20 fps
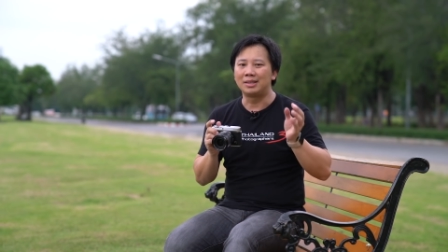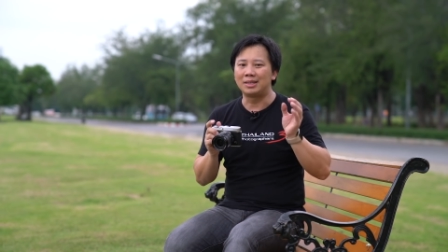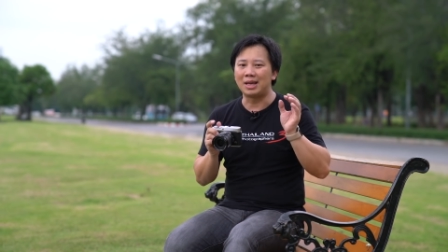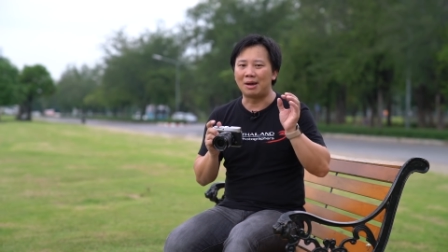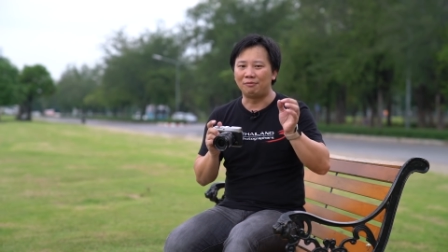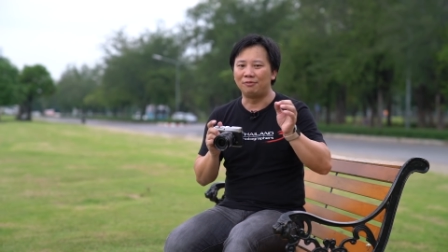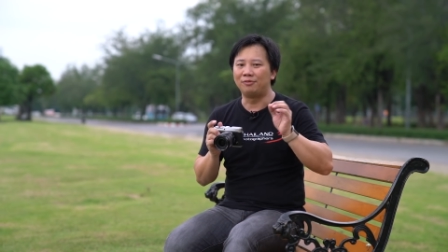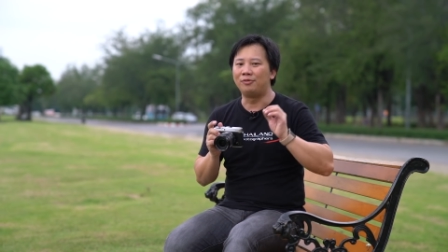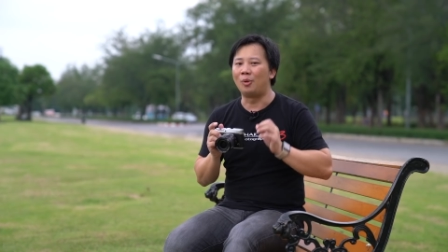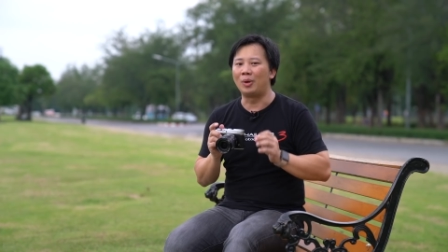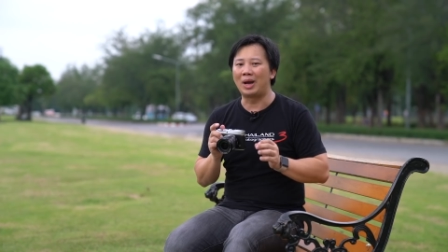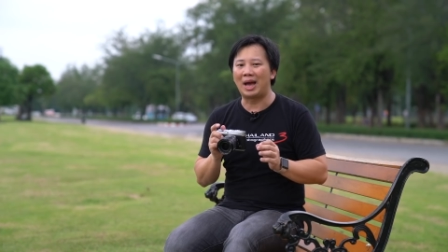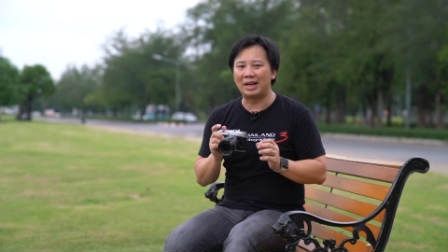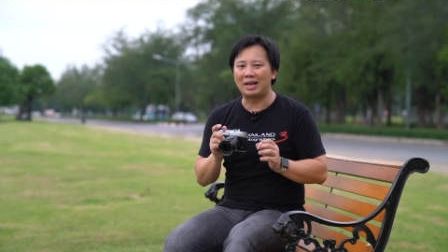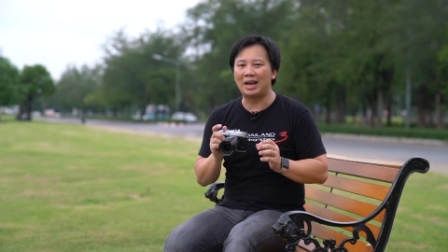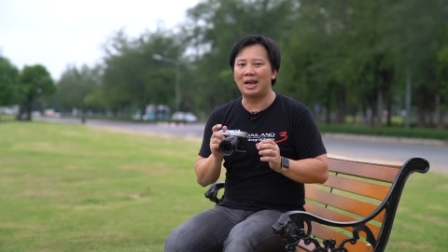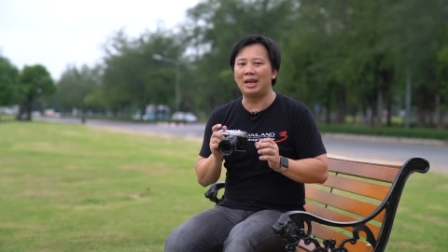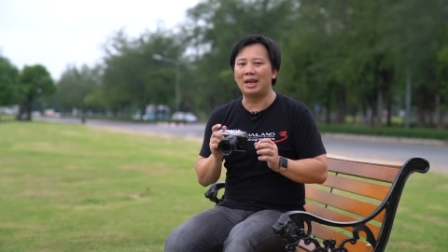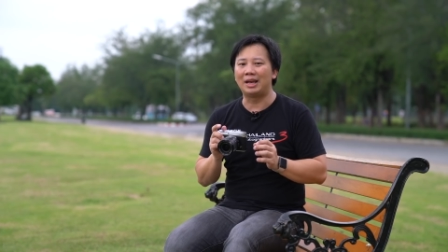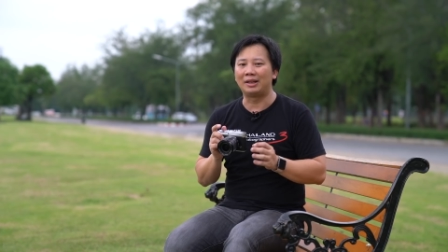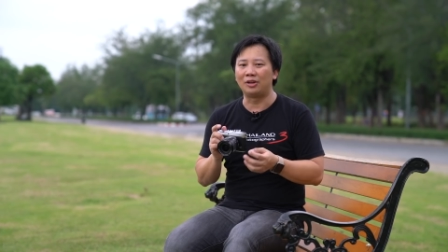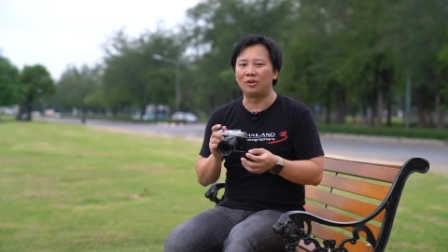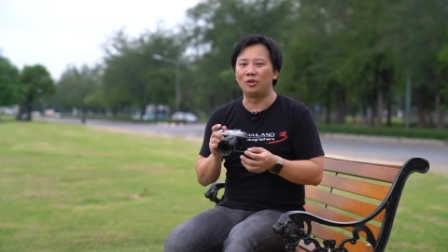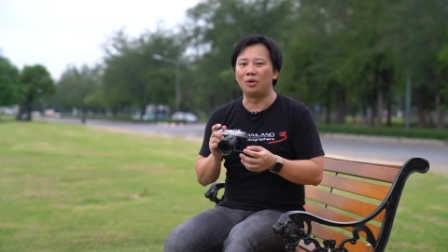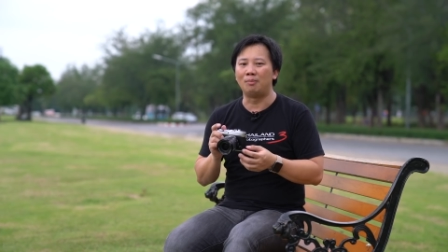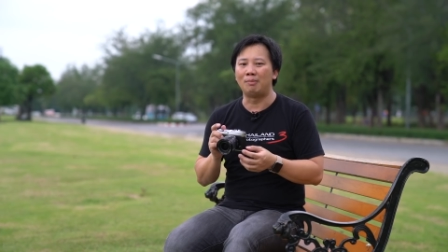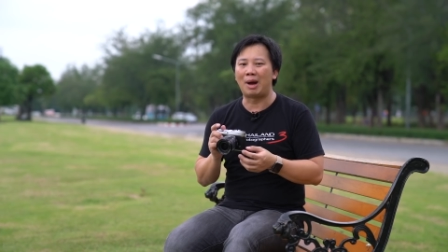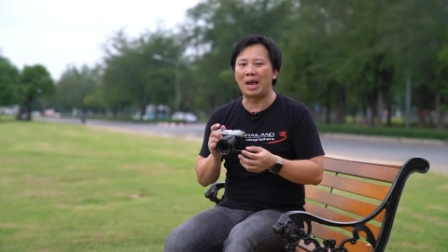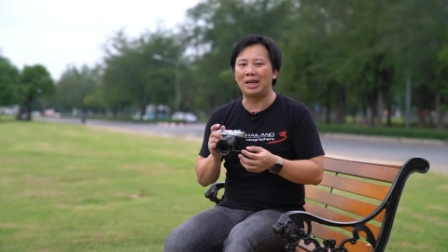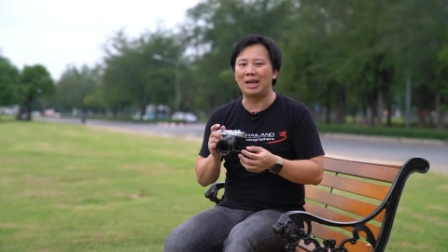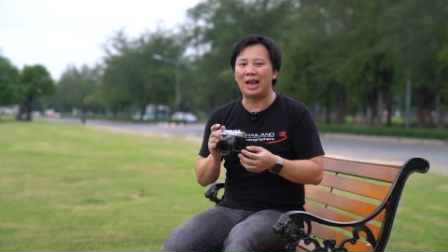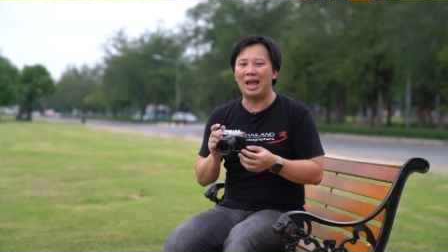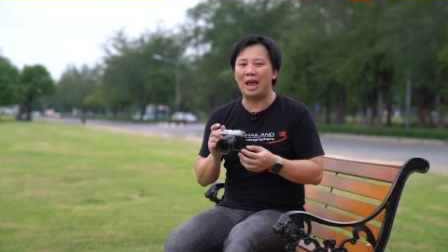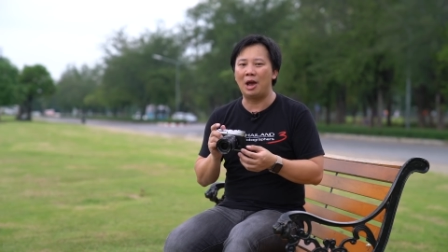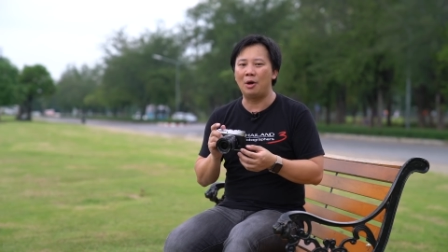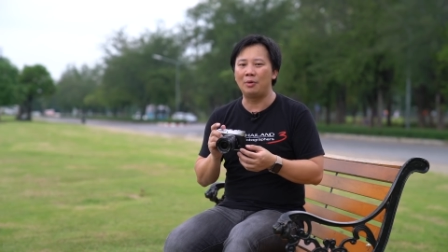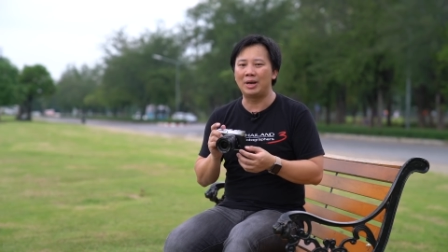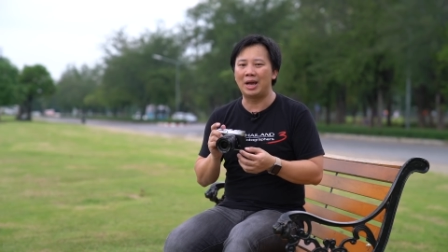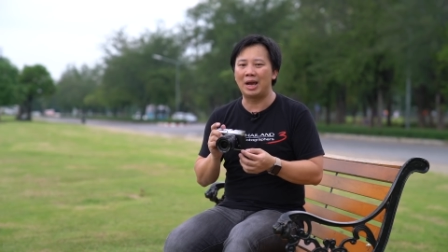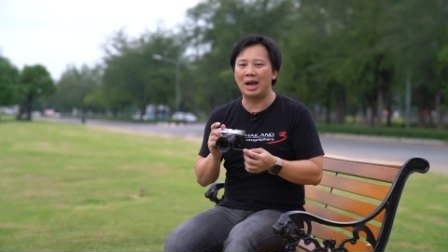จับโฟกัสให้อัตโนมัติแล้
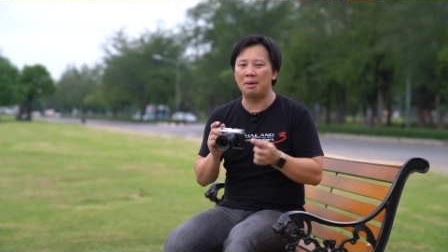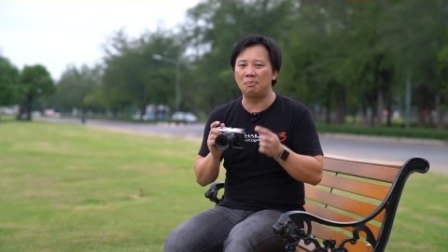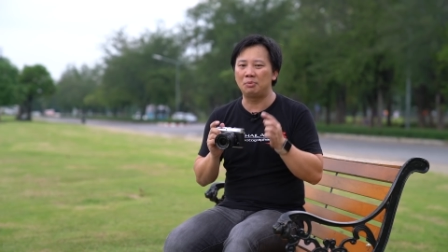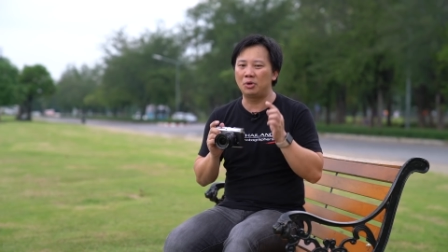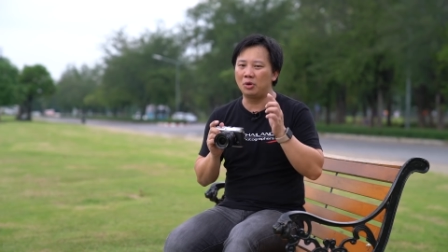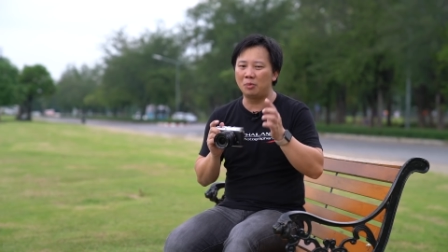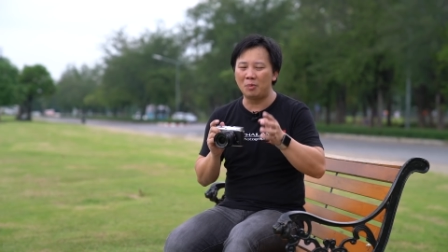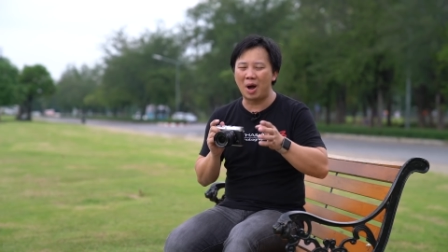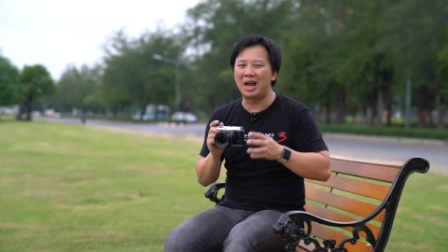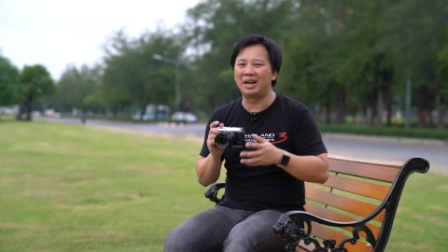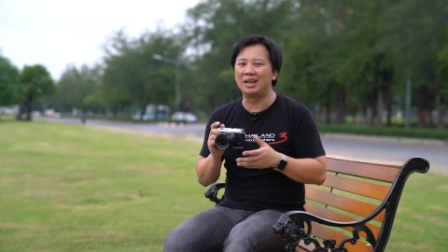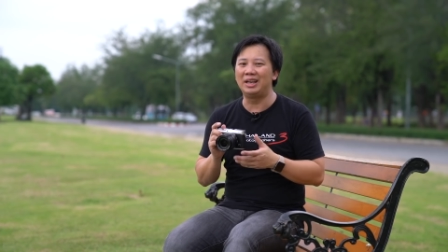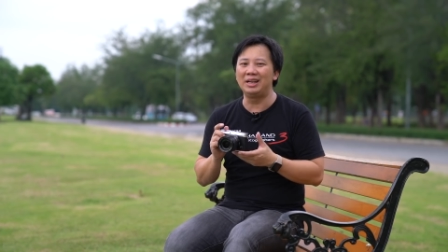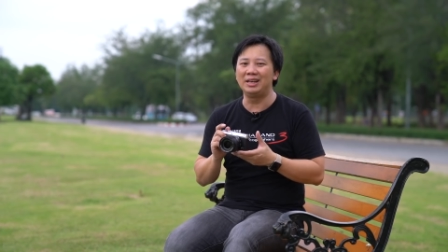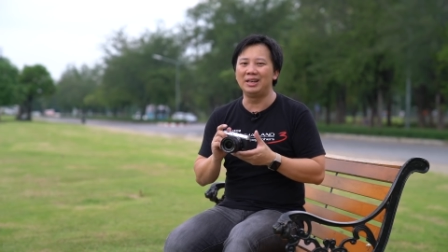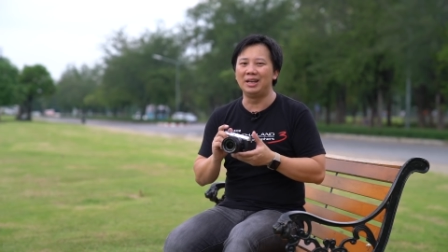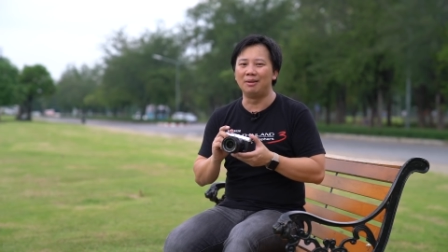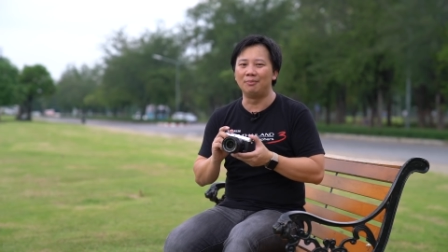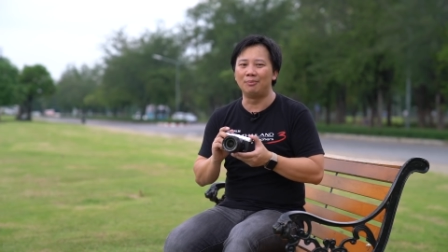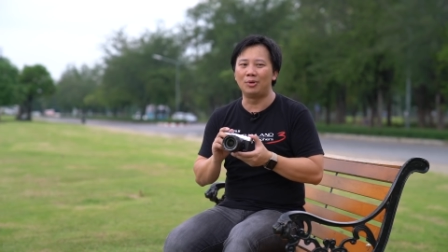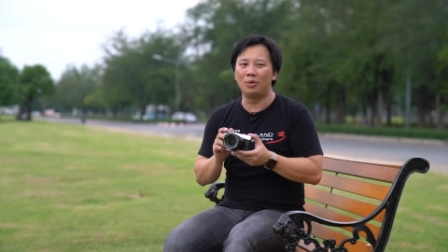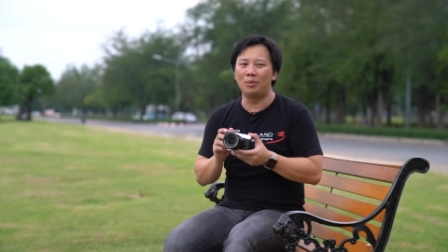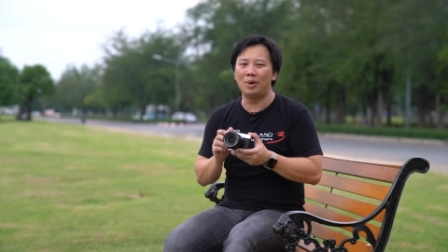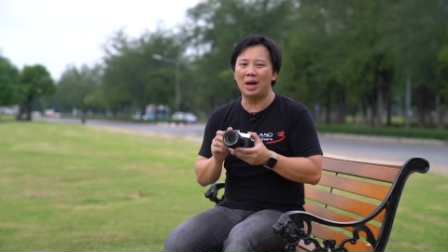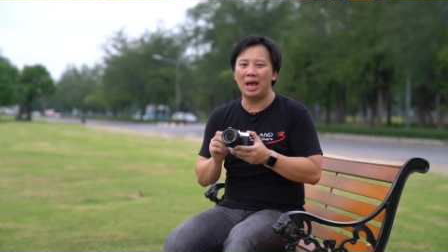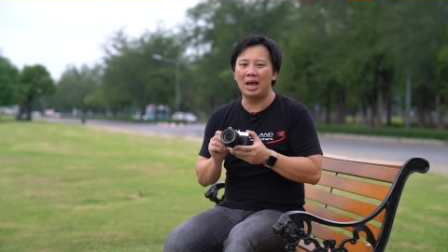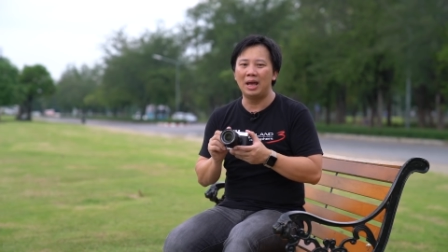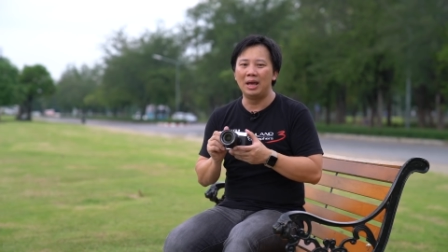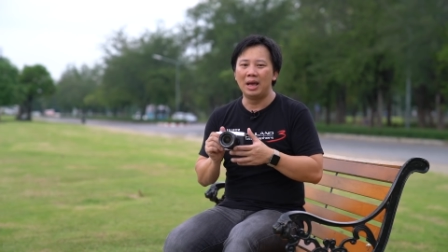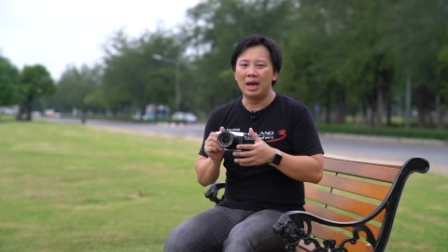วนะครับ ระวังนิดหนึ่งเพราะว่า